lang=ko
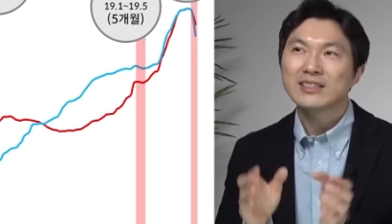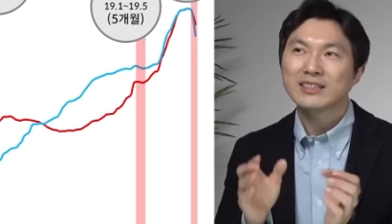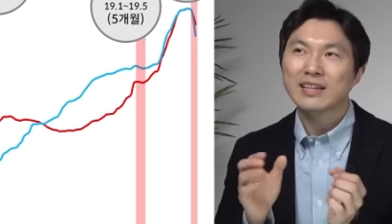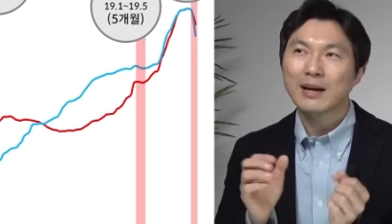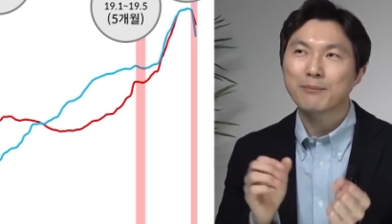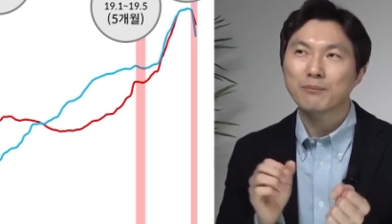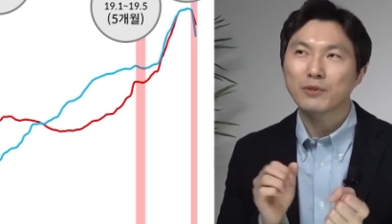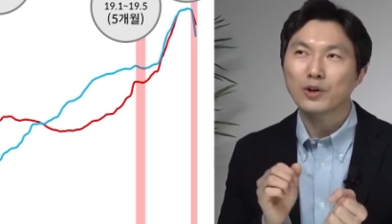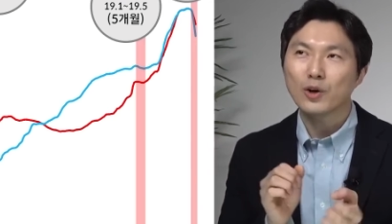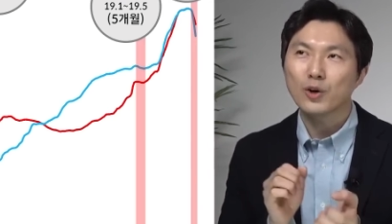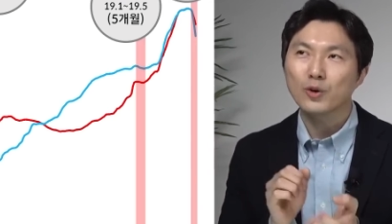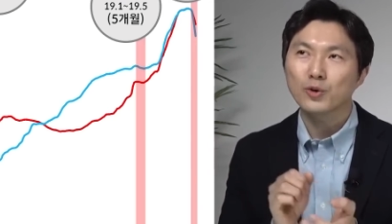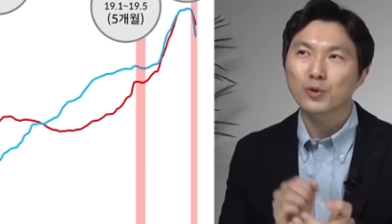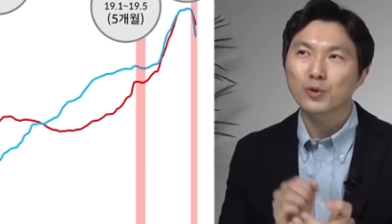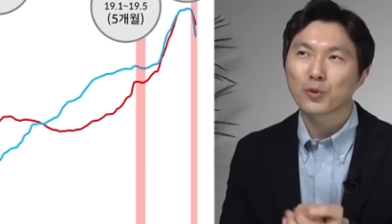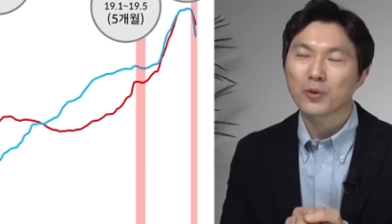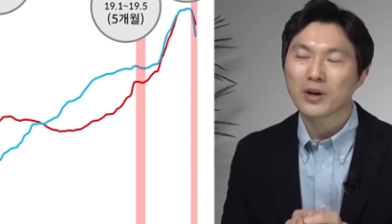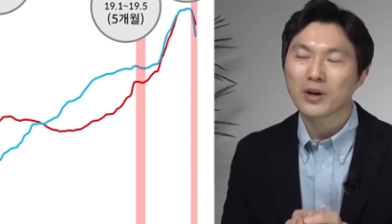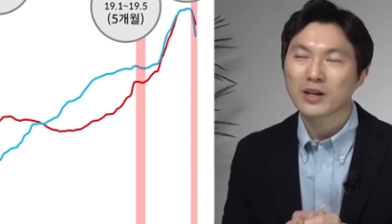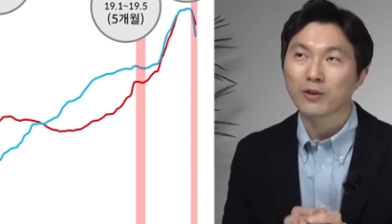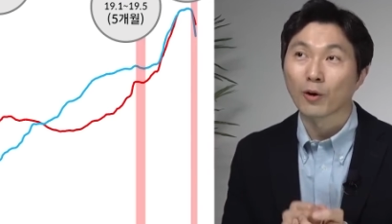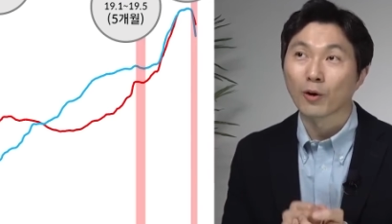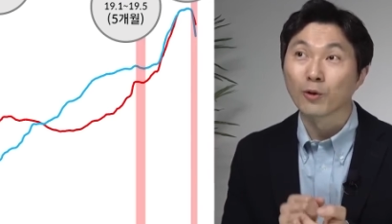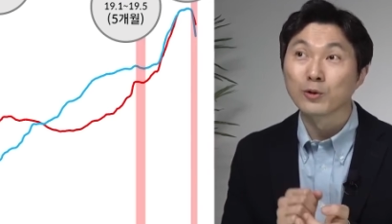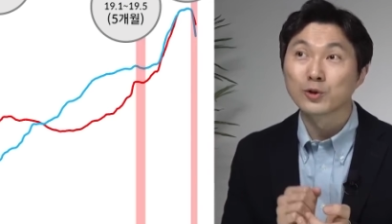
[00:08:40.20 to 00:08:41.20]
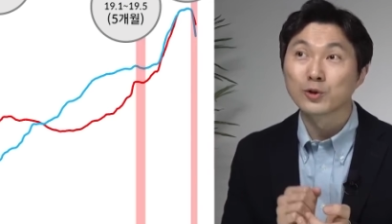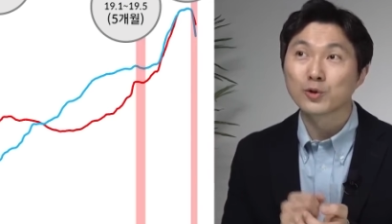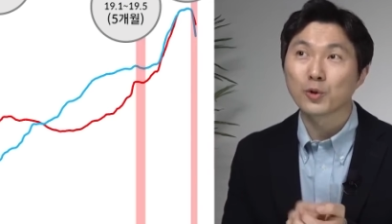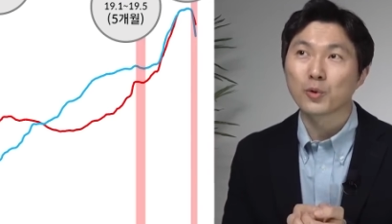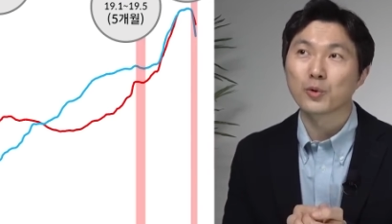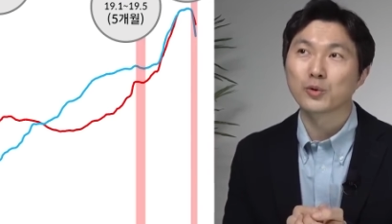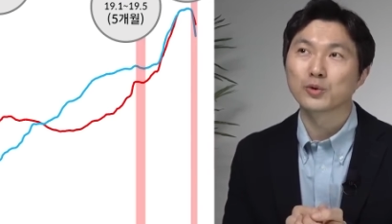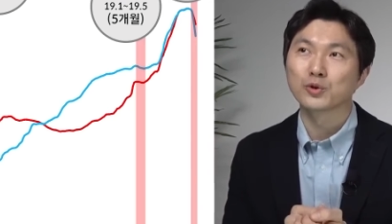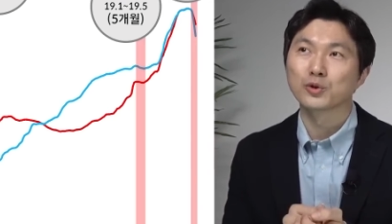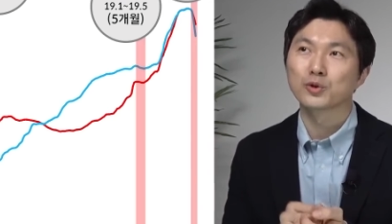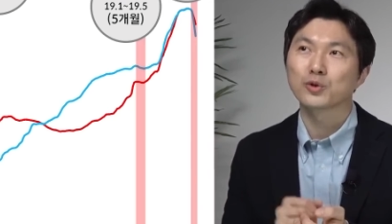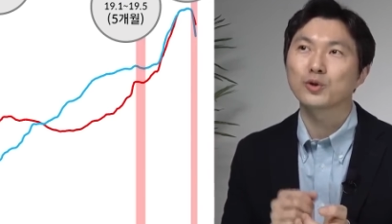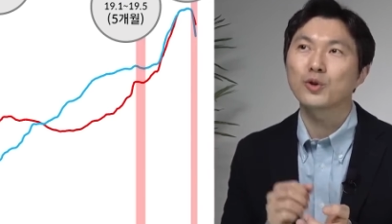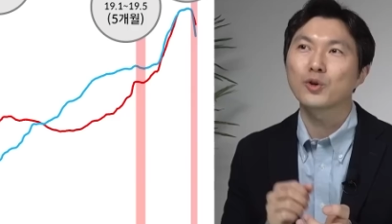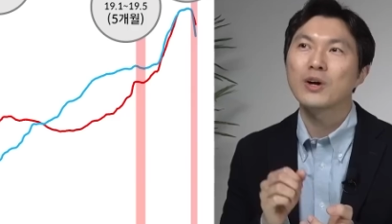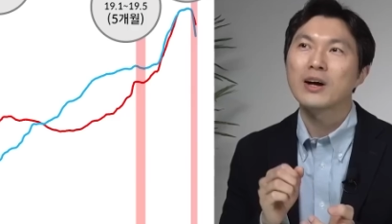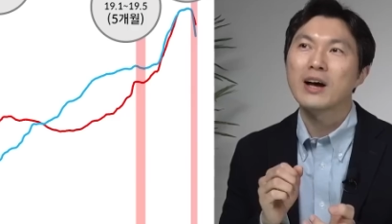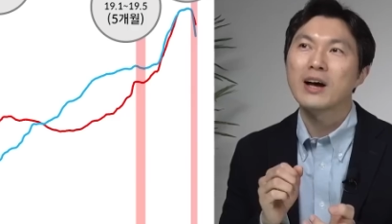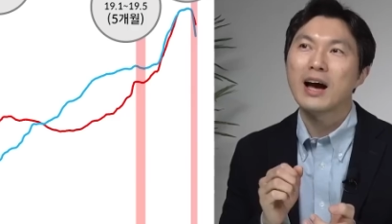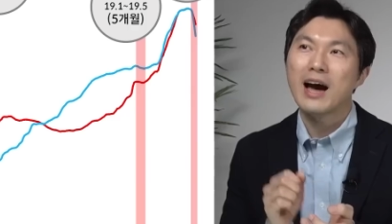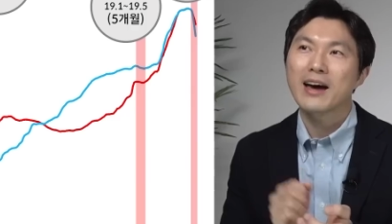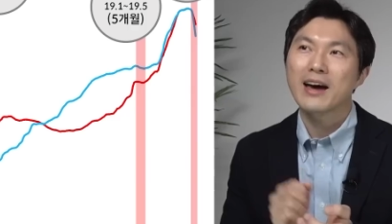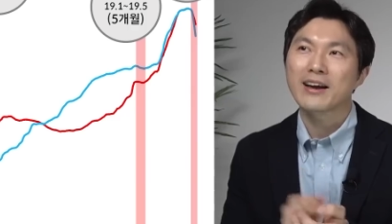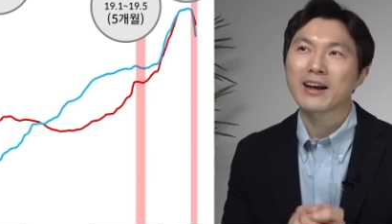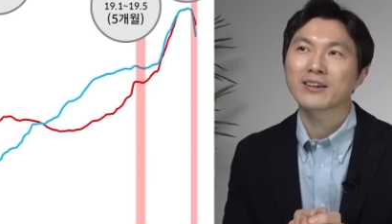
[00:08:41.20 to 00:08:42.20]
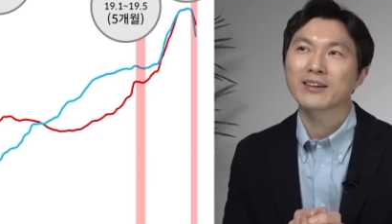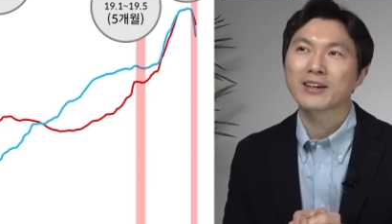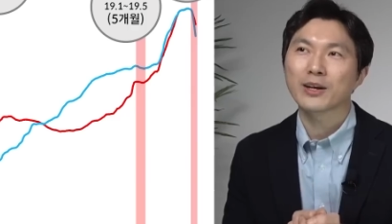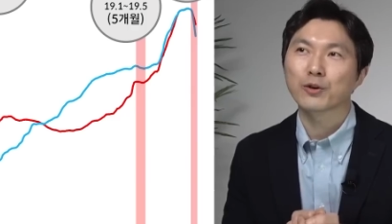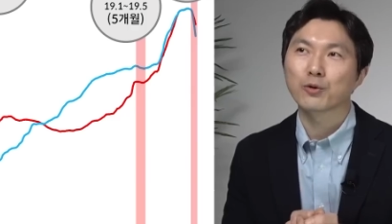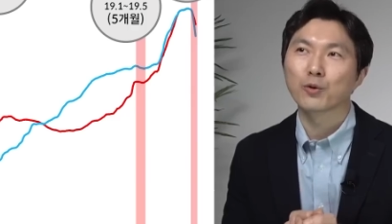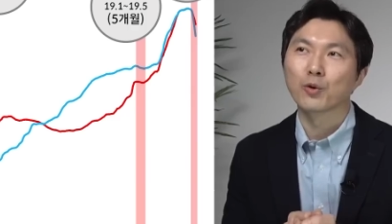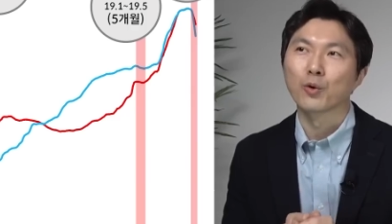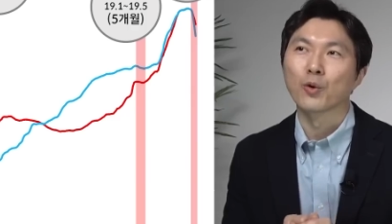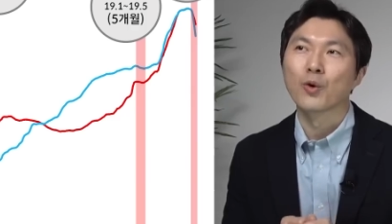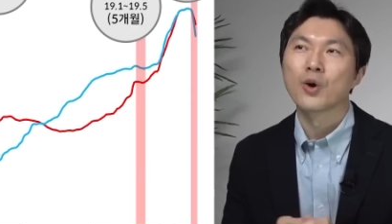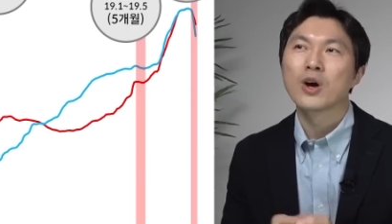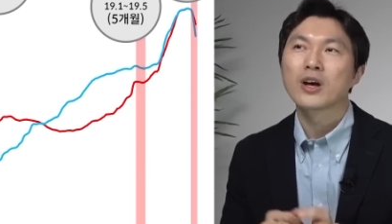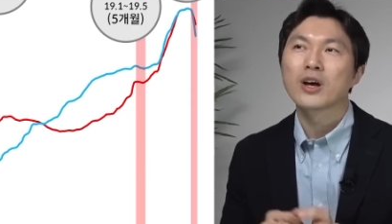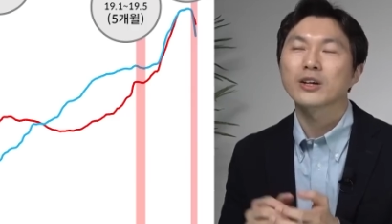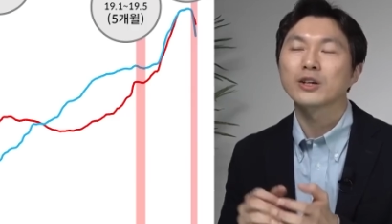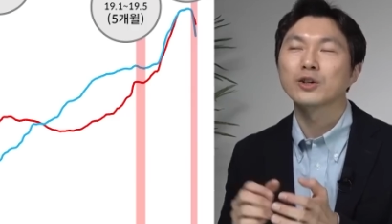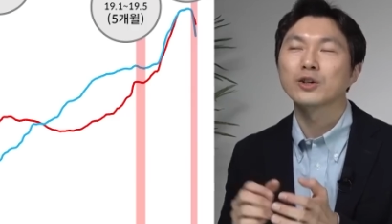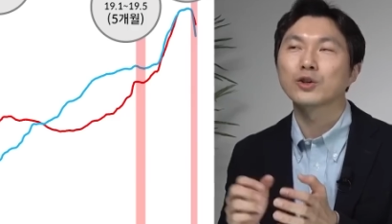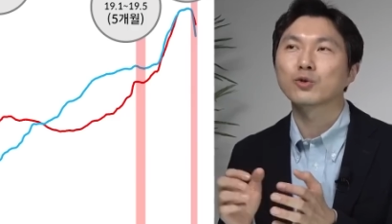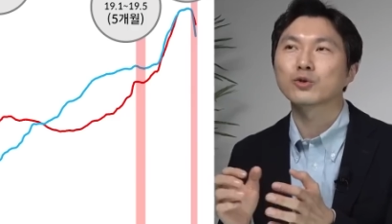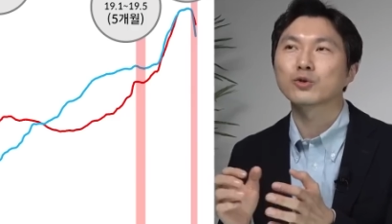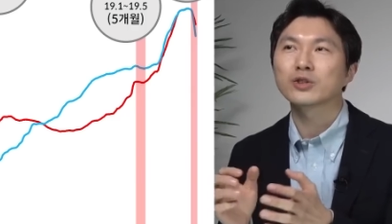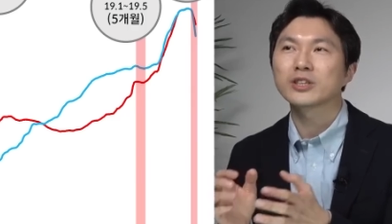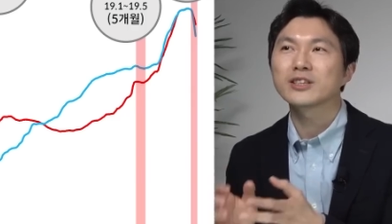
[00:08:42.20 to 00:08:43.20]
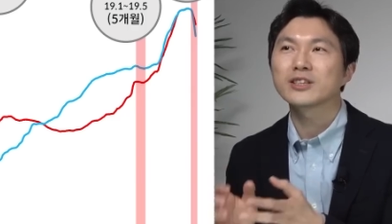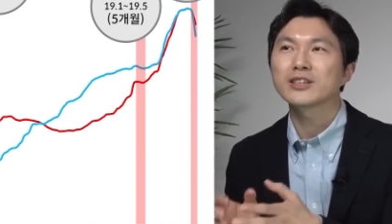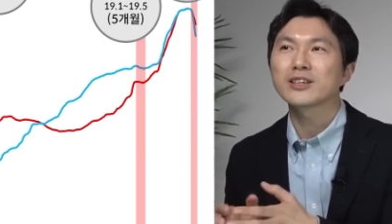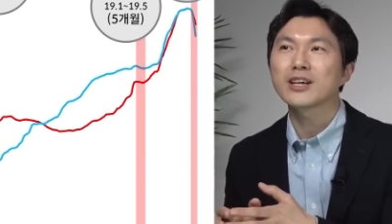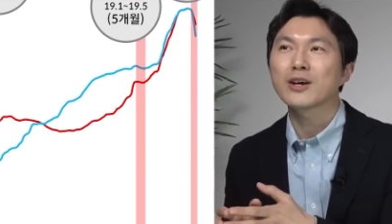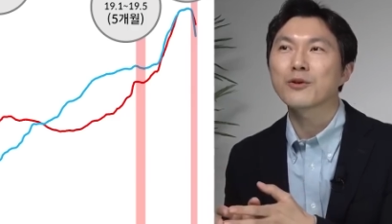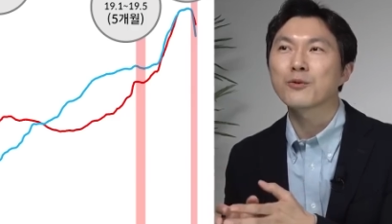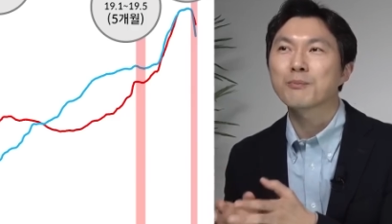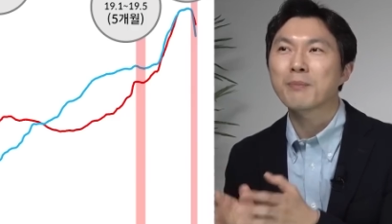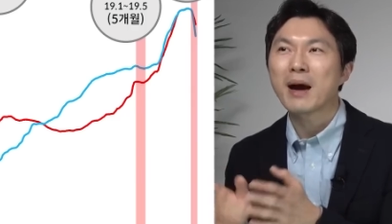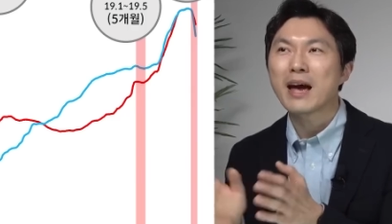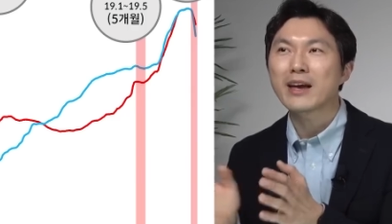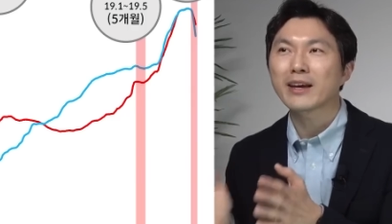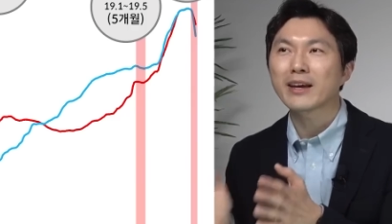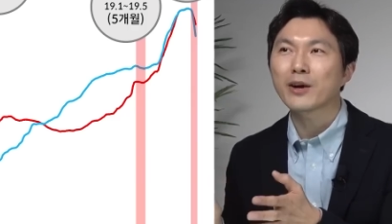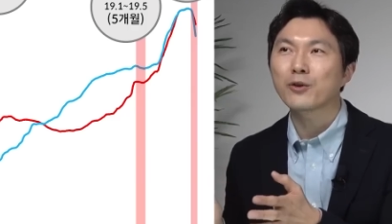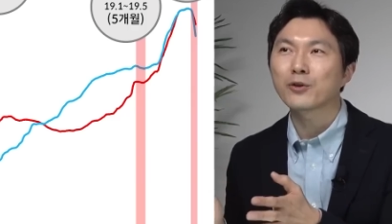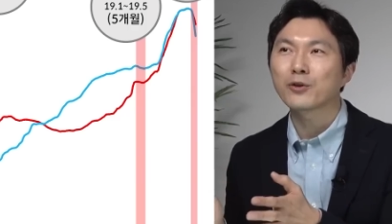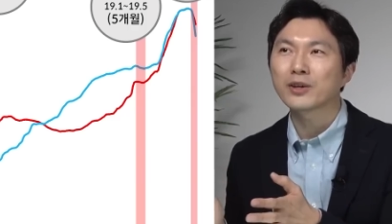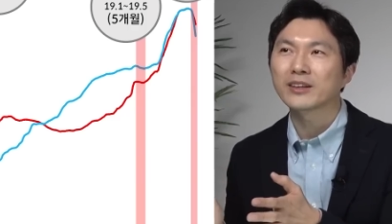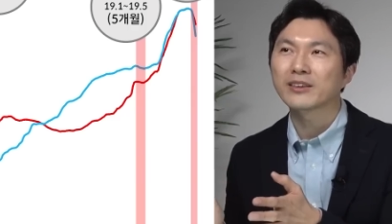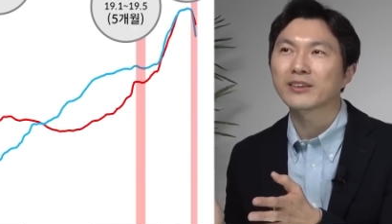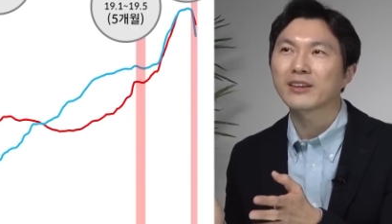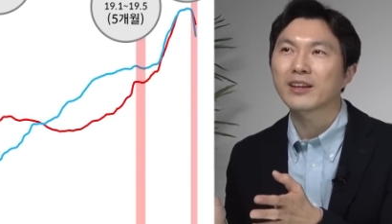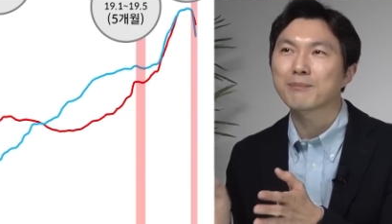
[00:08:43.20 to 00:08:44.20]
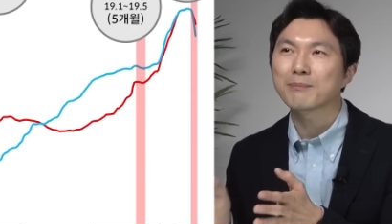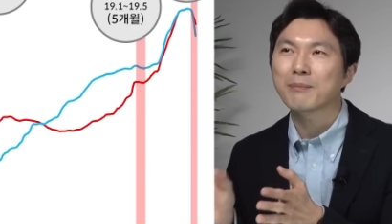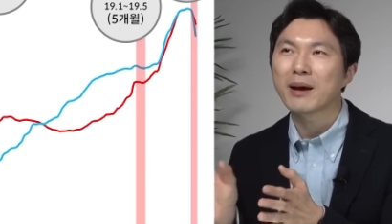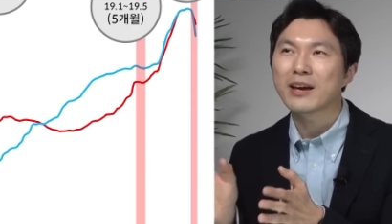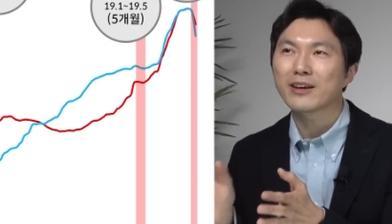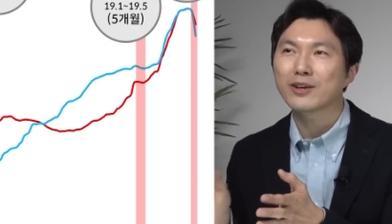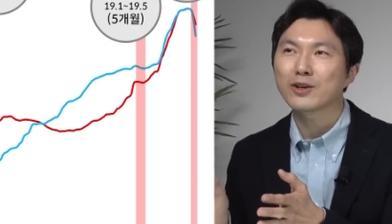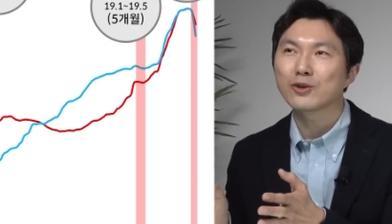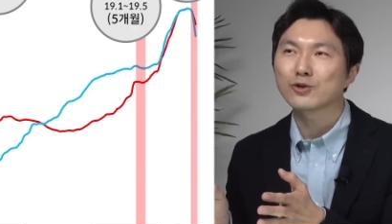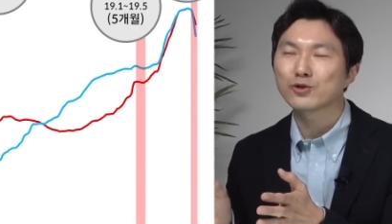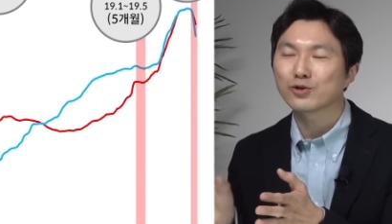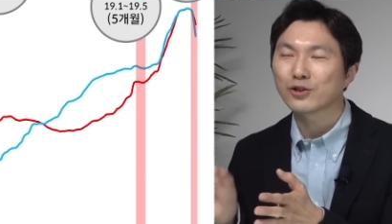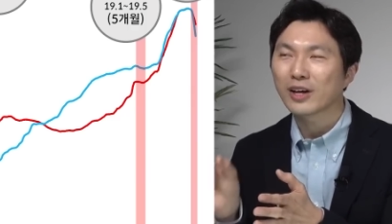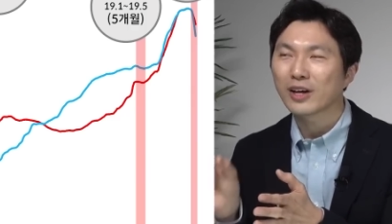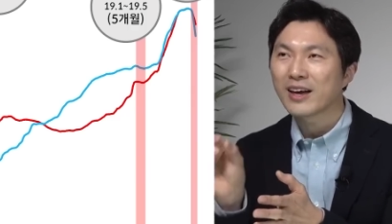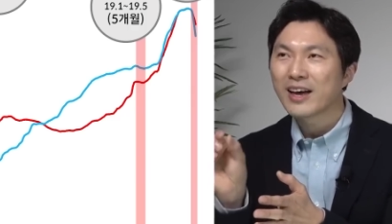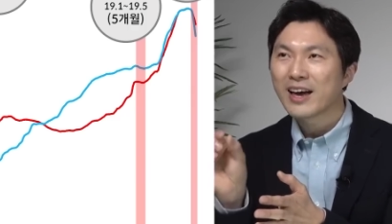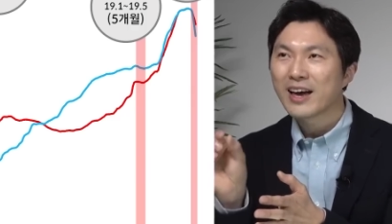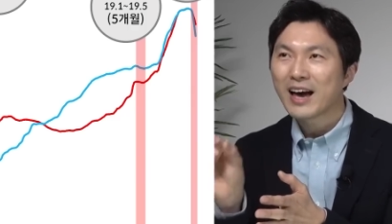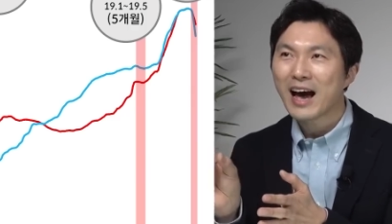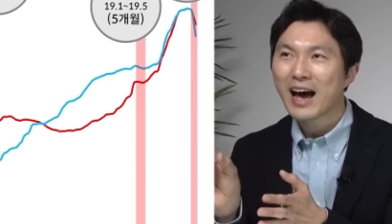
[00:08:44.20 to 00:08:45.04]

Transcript: 3개월 동안 연속으로 하락을 했고 그리고 7개월, 8개월인데 8개월 중에